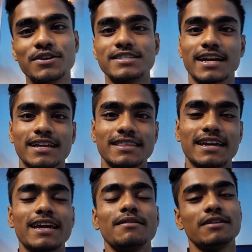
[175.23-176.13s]
সেখান
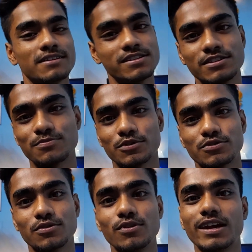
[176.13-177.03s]
থেকে এই
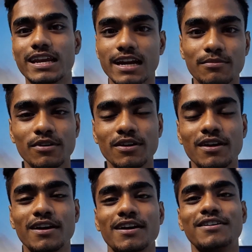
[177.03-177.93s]
জিনিসপত্রগুলো কিনে নেব
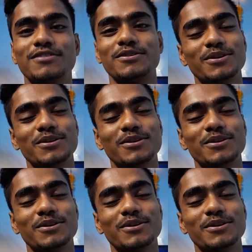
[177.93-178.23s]
তো